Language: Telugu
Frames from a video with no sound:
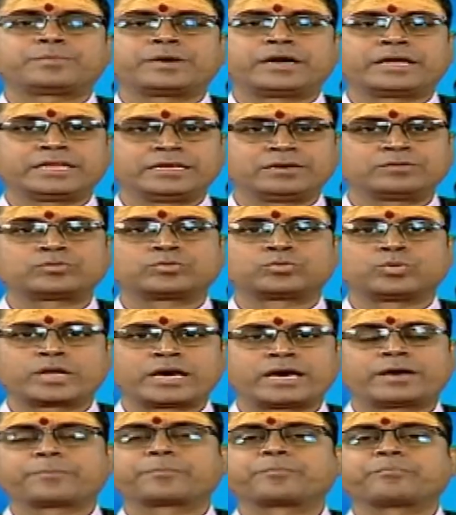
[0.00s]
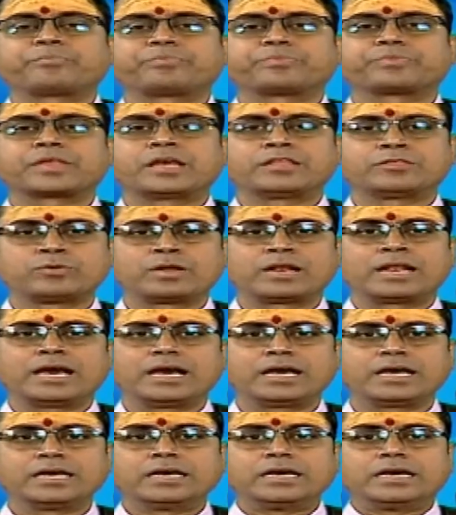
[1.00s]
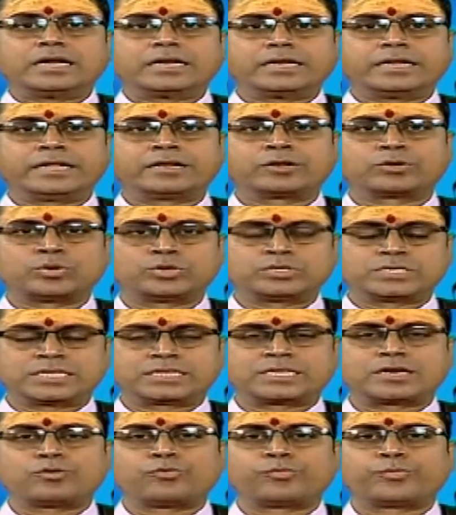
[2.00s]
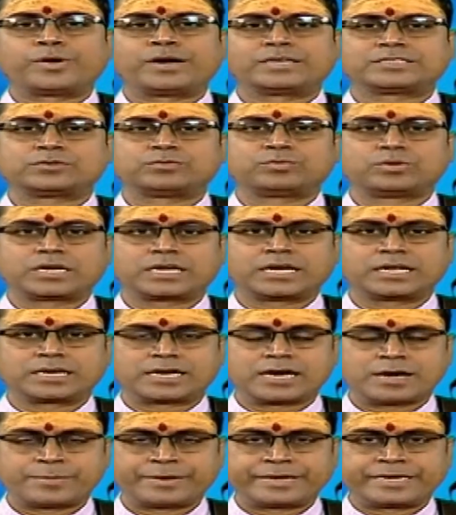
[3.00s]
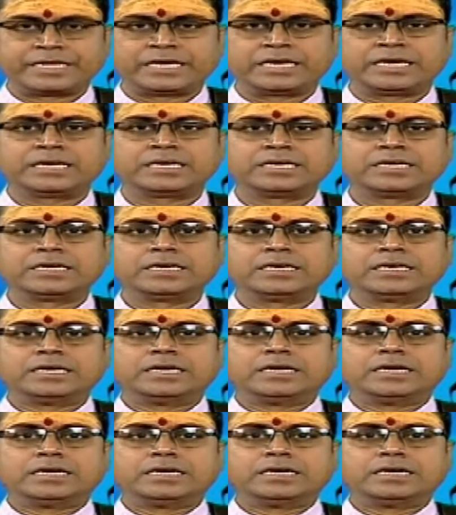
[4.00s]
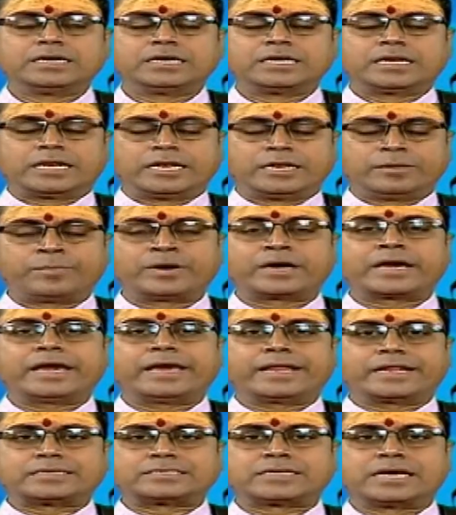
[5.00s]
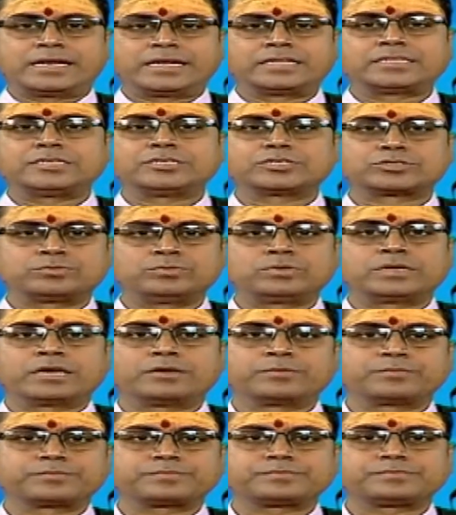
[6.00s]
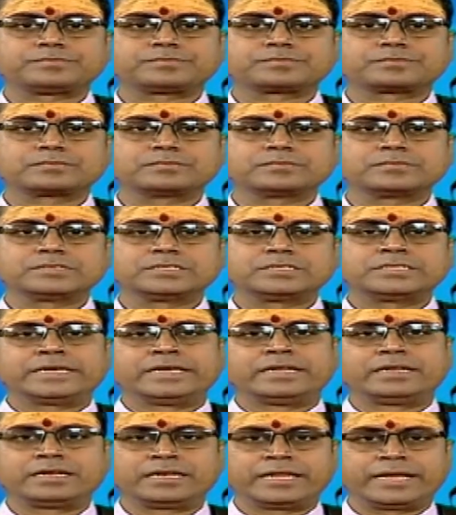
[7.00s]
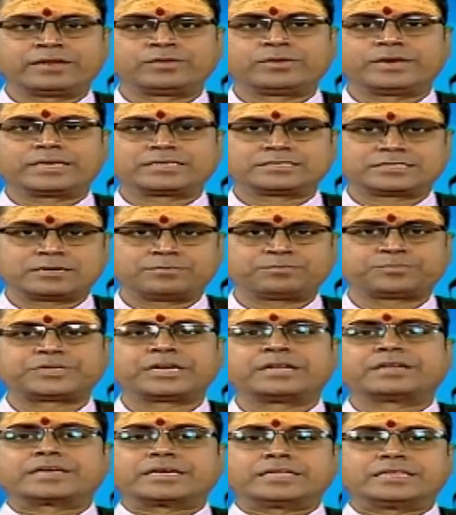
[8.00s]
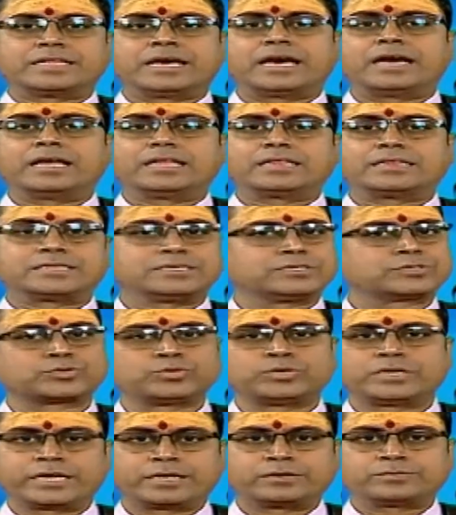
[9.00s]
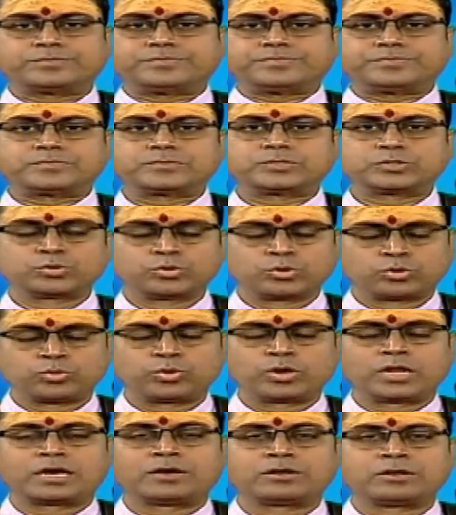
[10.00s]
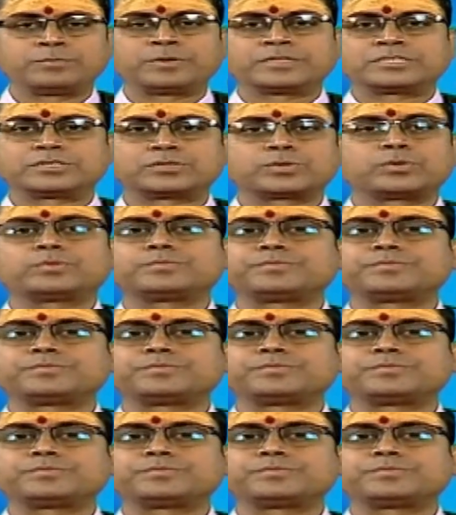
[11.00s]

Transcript: పానీయం కూడా అందువల్ల నేను రోజంతా ఉపవాసం ఉంటాను కాబట్టి నిమ్మకాయ రసాన్ని తీసుకుంటాను దీన్ని నేను ఎగ్జంప్షన్ కింద తీసుకుంటాను గురువుల అనుమతితో